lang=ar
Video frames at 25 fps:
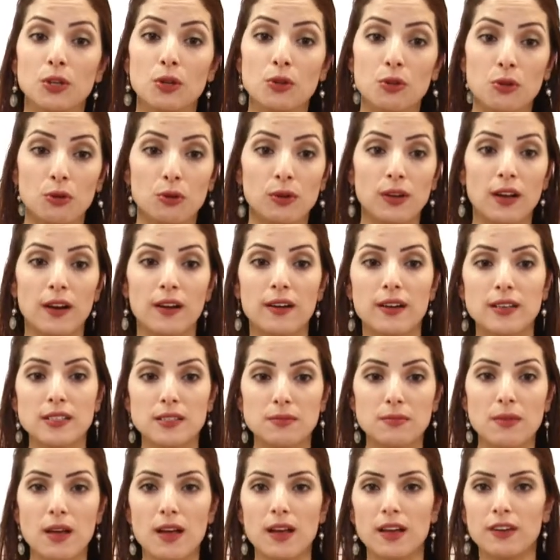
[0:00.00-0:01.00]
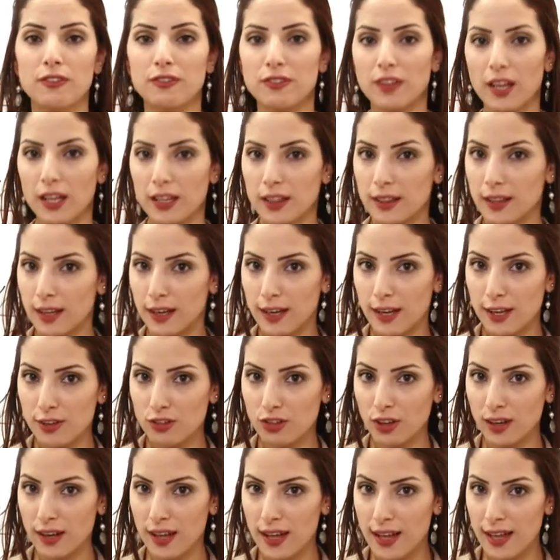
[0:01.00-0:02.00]
انظروا إلى الرسمة افتح
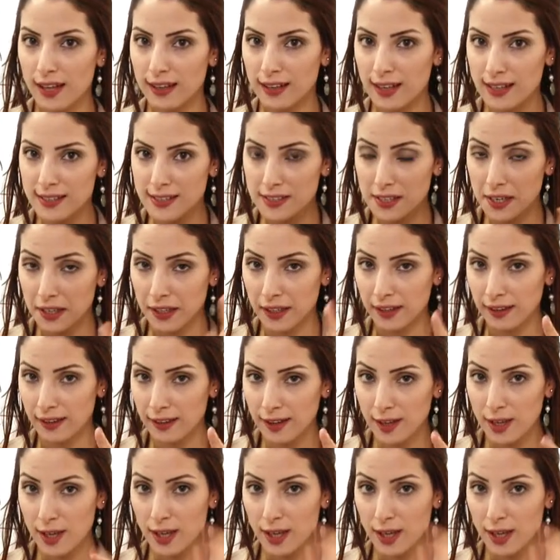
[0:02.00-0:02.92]
الثلاجة الآن أسرع